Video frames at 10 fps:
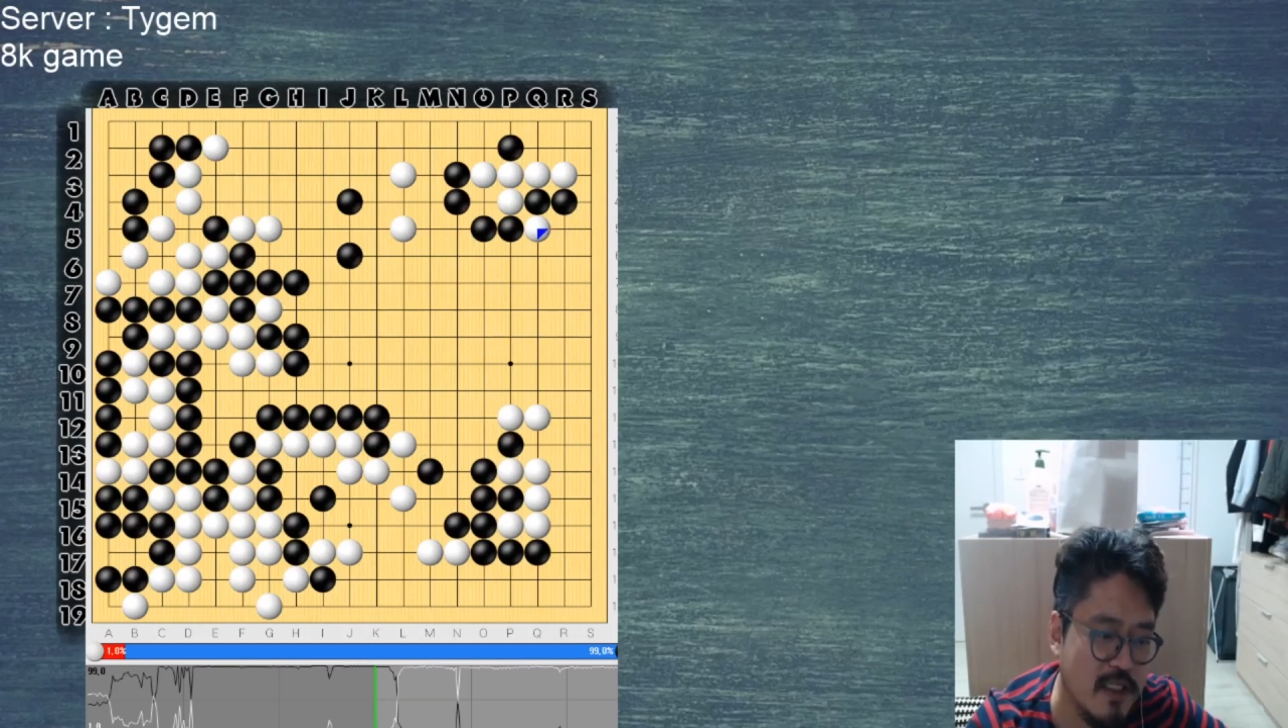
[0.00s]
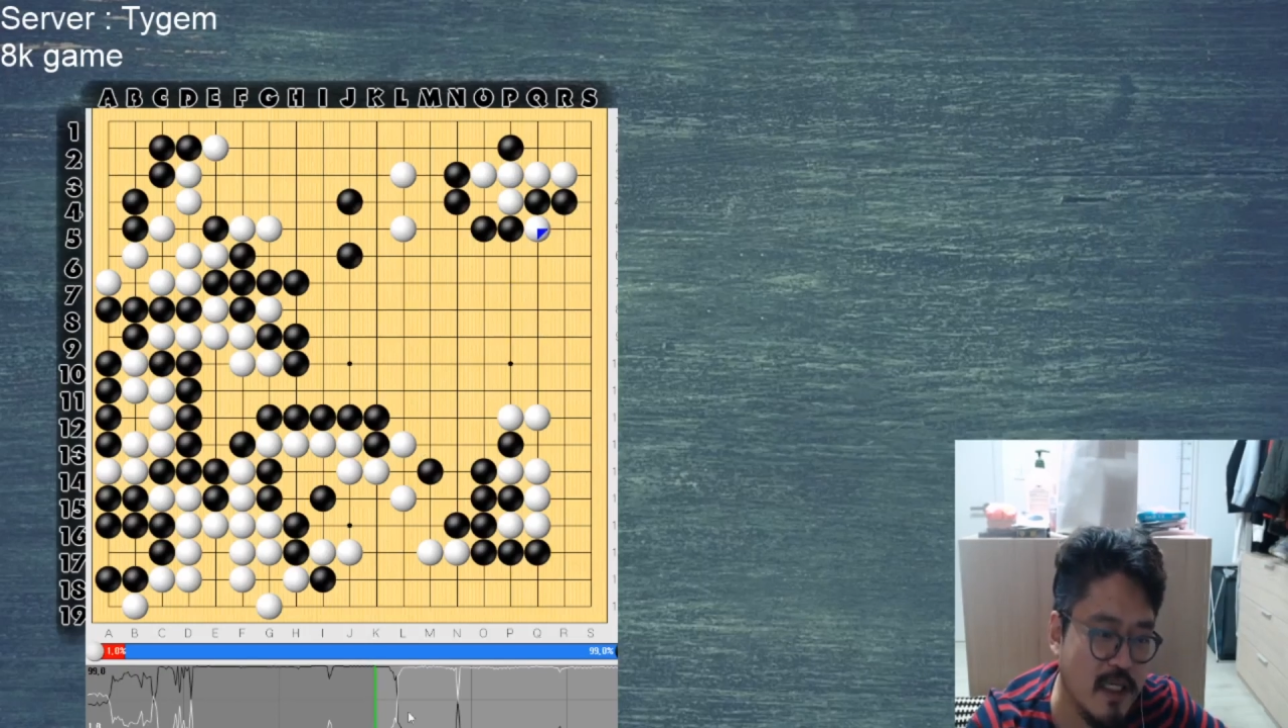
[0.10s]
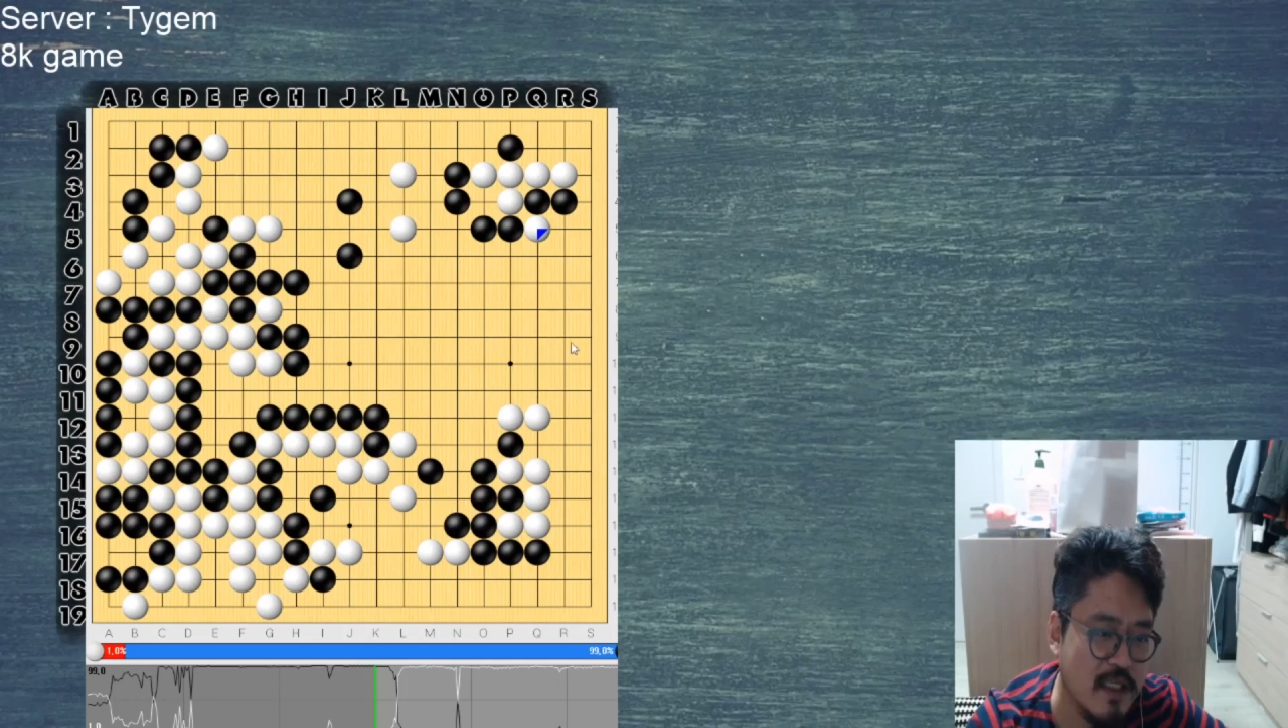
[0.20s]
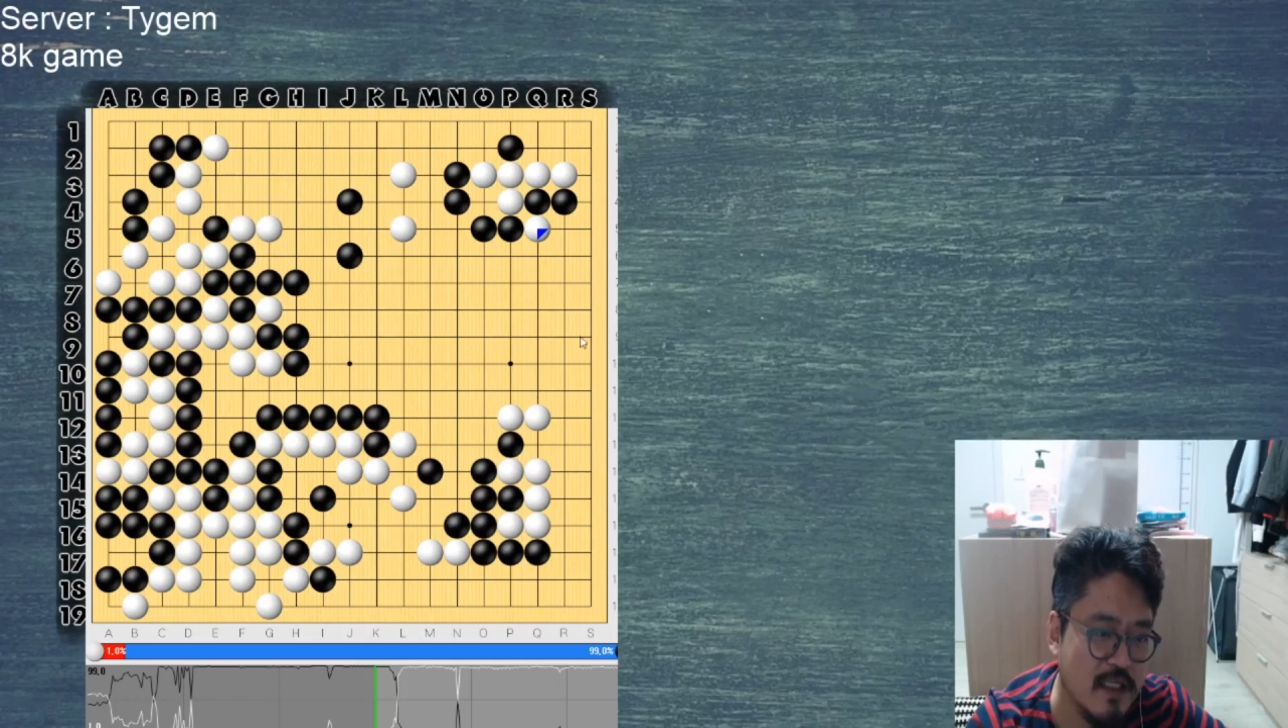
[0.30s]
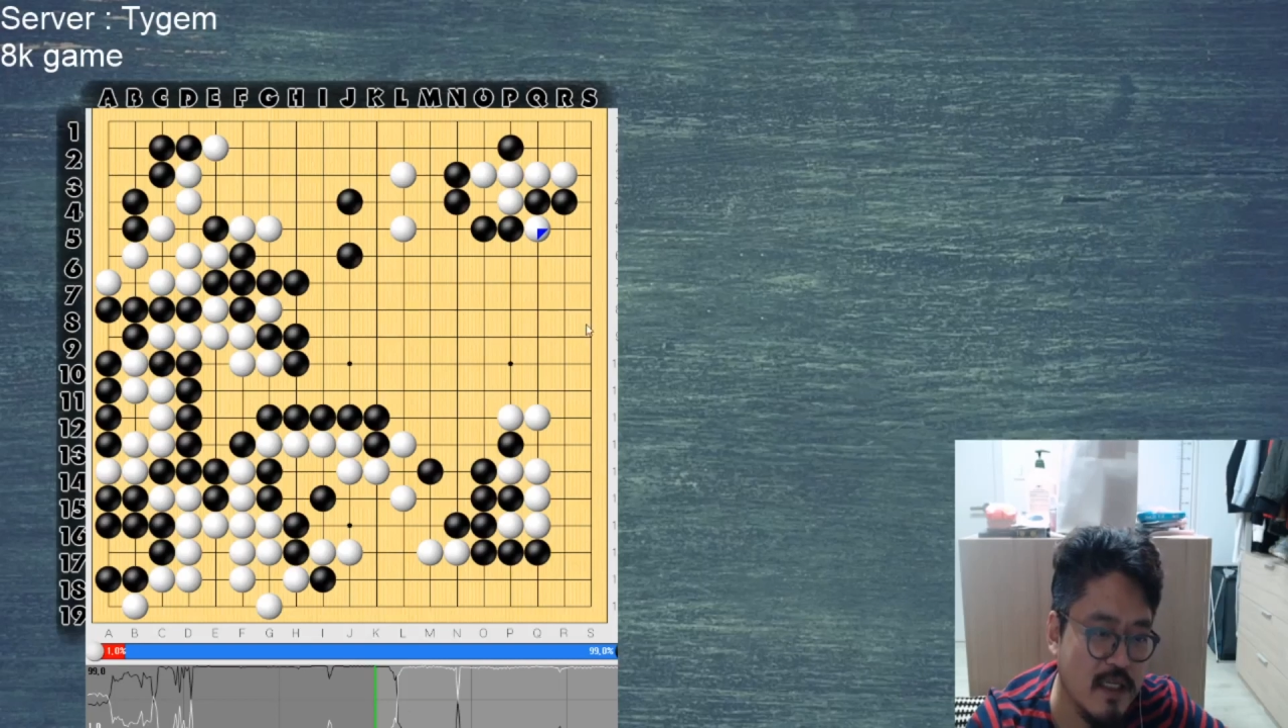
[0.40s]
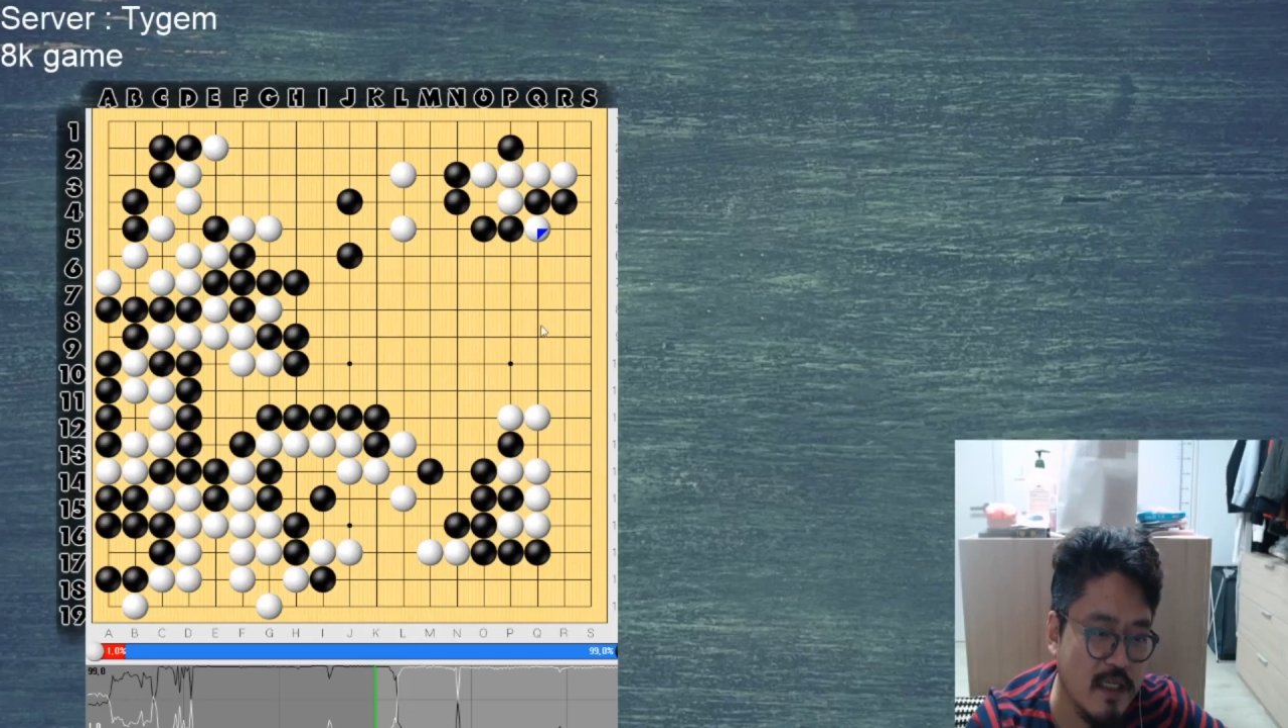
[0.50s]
않은 이상